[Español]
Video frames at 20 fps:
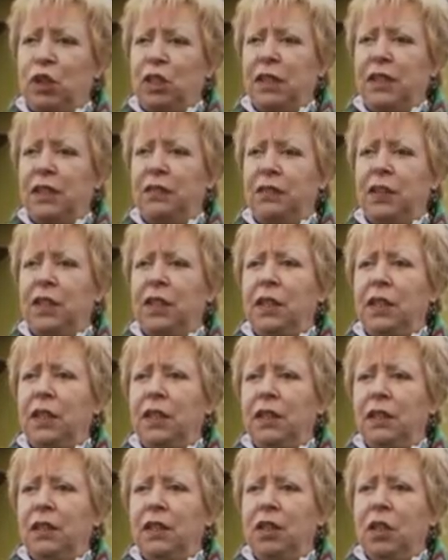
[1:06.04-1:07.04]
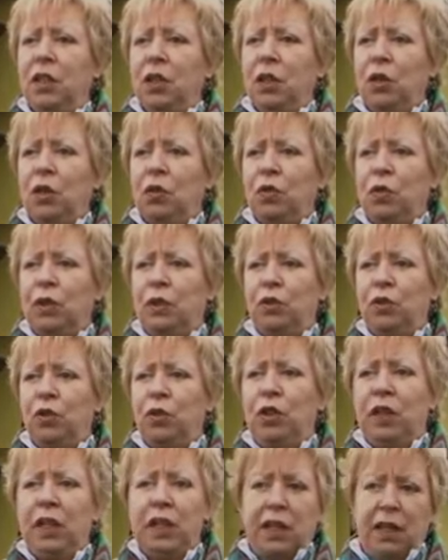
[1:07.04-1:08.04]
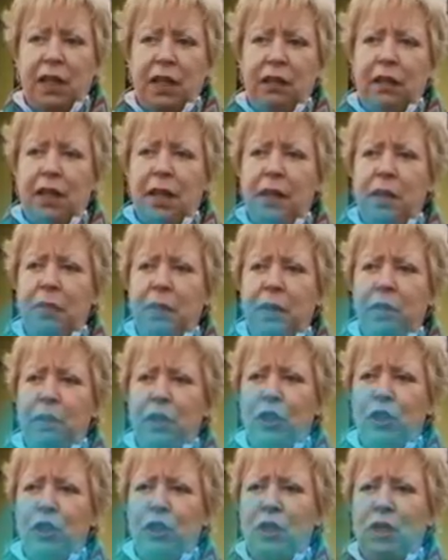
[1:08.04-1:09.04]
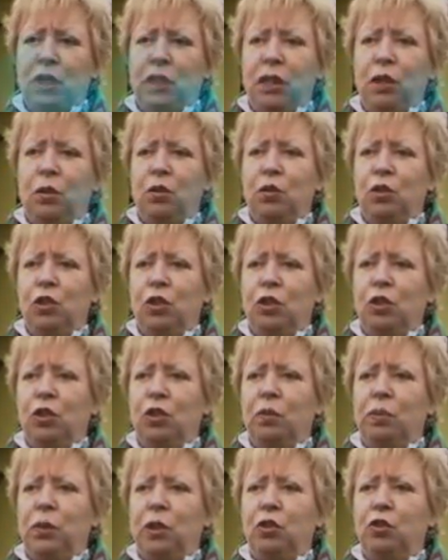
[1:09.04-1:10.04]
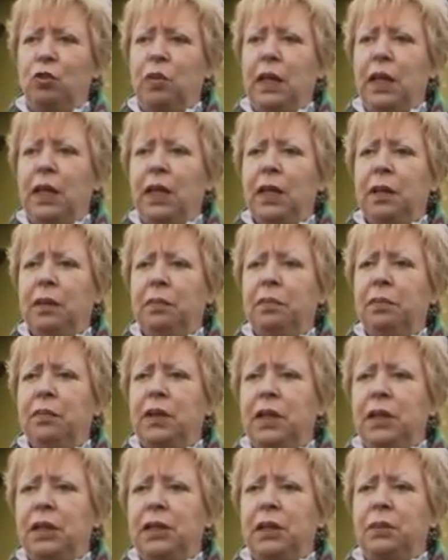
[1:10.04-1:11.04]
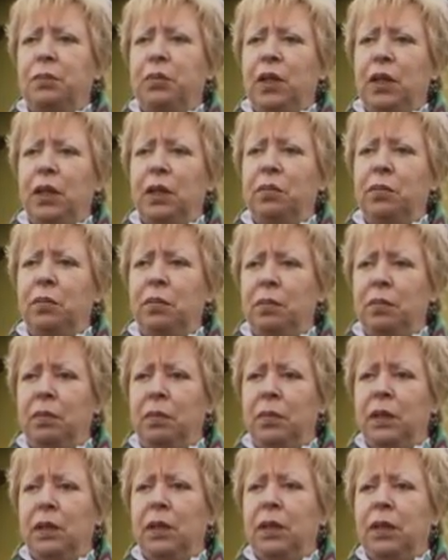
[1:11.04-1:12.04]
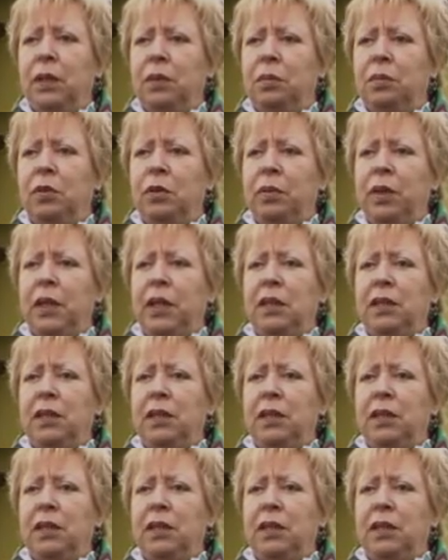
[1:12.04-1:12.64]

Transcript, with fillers: esta finca, una furgoneta adaptada para personas incluso con minusvalía, para que se puedan mover a